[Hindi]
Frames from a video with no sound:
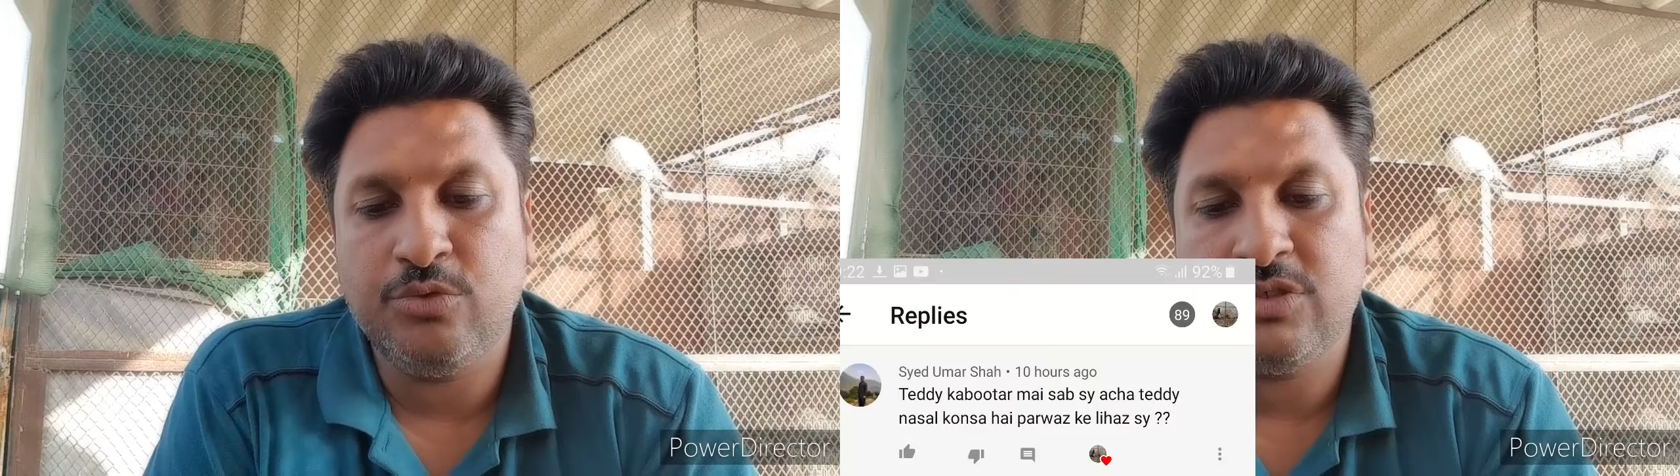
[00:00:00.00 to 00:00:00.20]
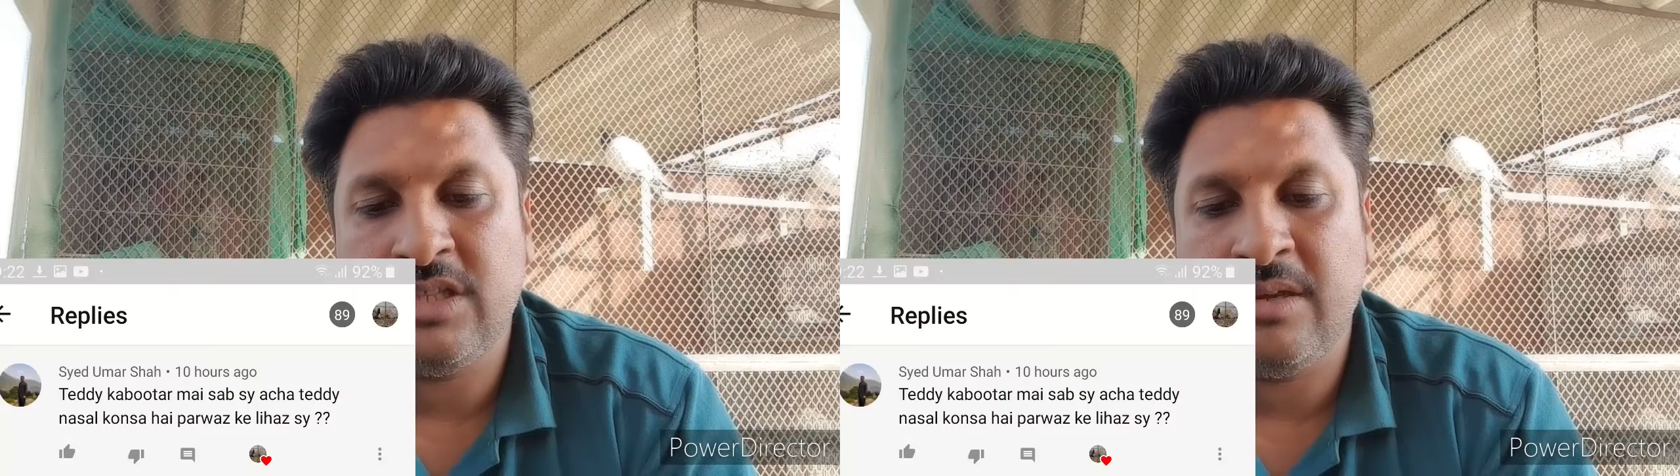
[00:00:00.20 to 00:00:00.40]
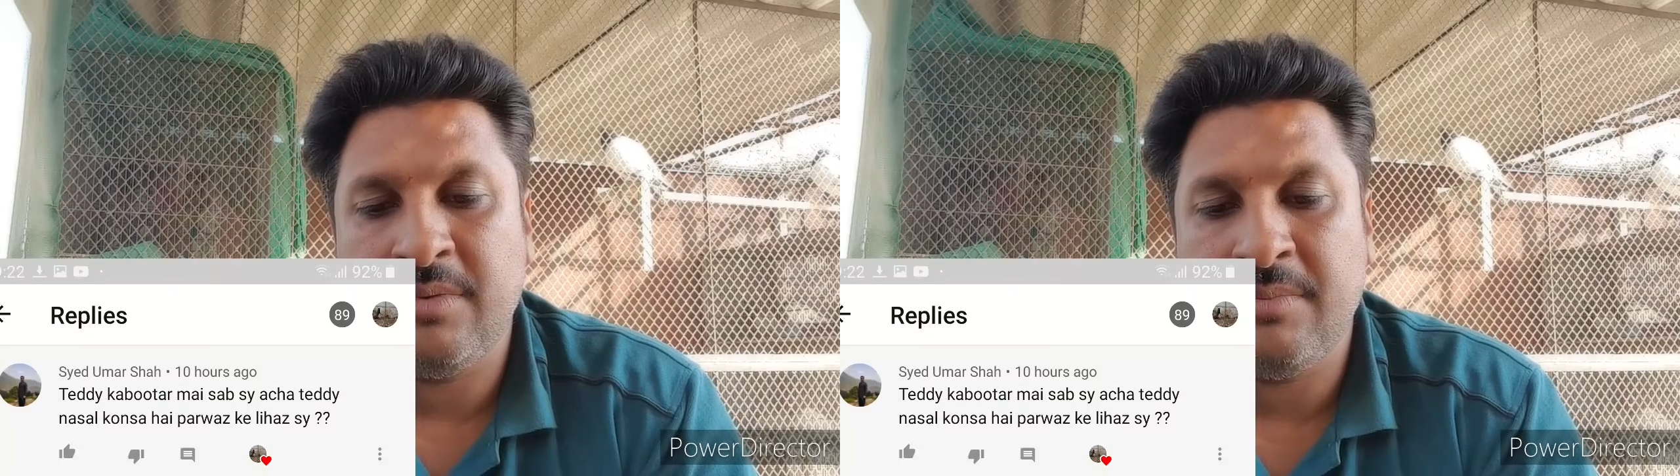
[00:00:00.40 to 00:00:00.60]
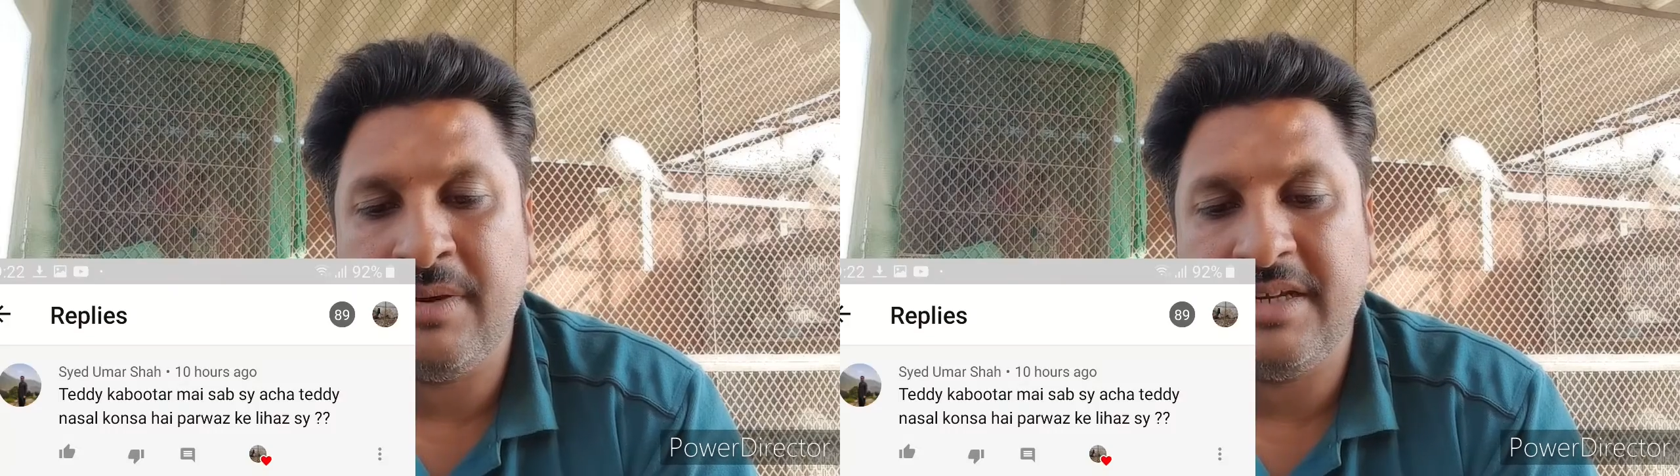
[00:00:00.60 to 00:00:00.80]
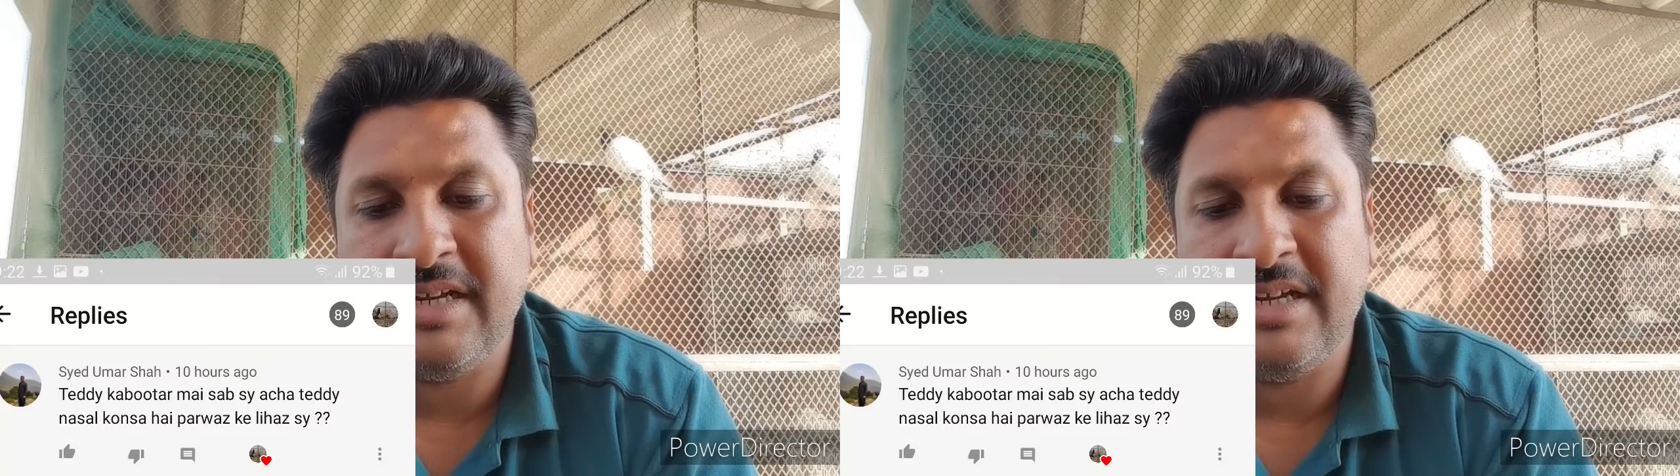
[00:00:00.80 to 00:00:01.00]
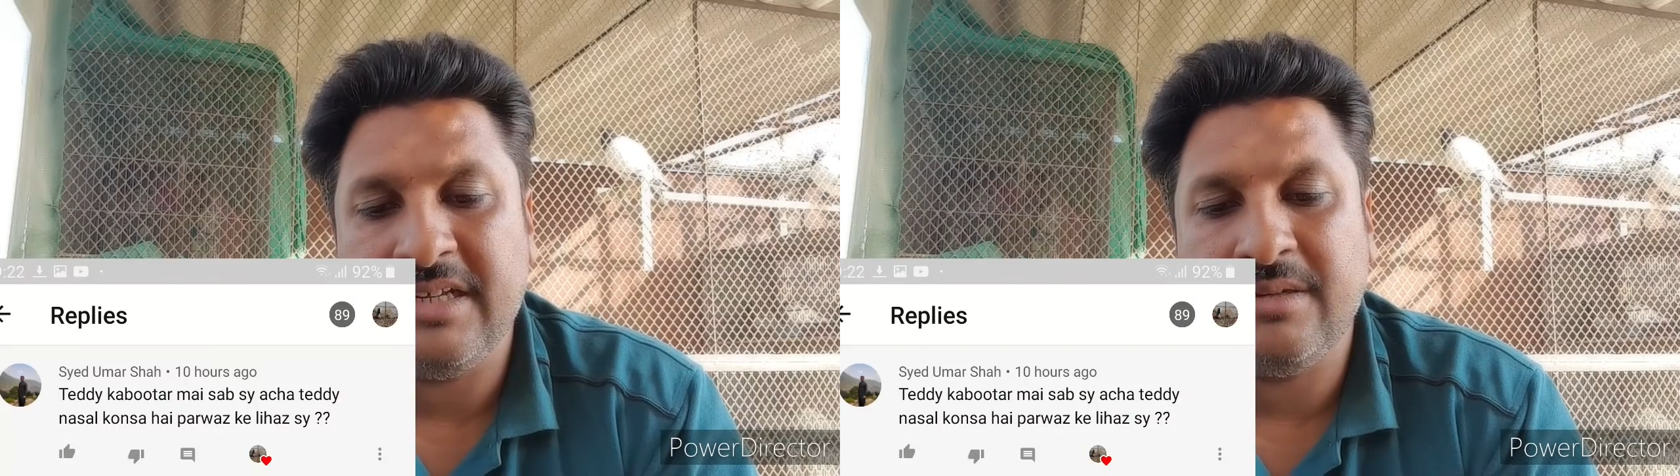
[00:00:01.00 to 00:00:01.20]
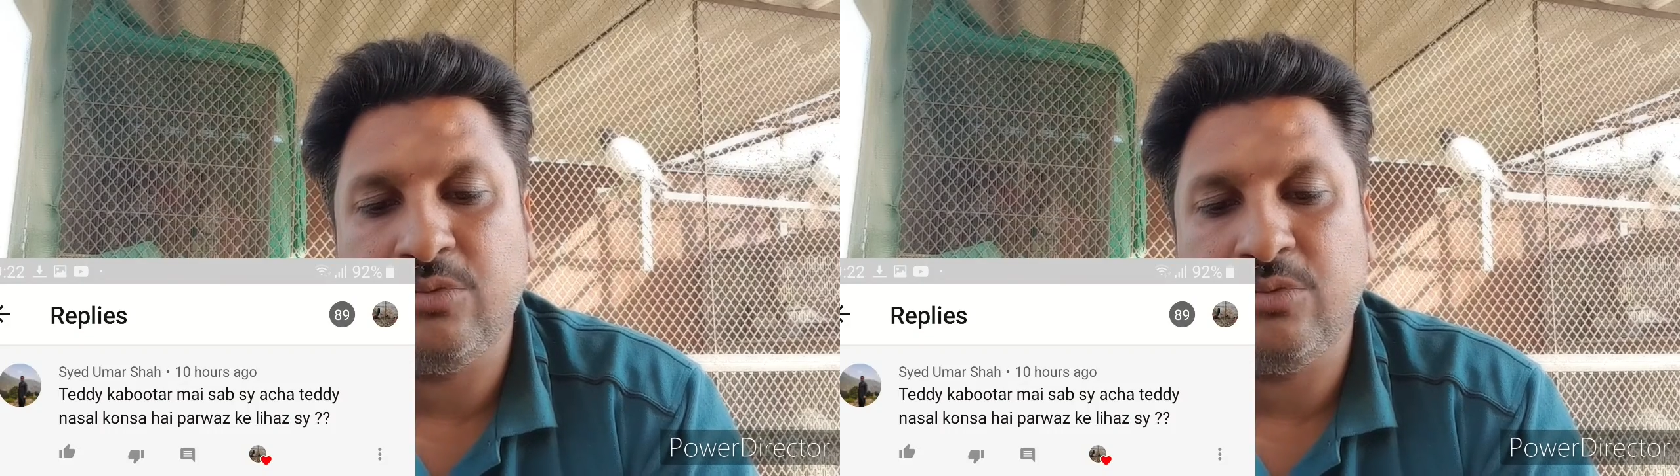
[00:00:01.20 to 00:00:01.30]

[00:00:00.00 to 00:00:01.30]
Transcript: पूछते हैं हबीब भाई टैडी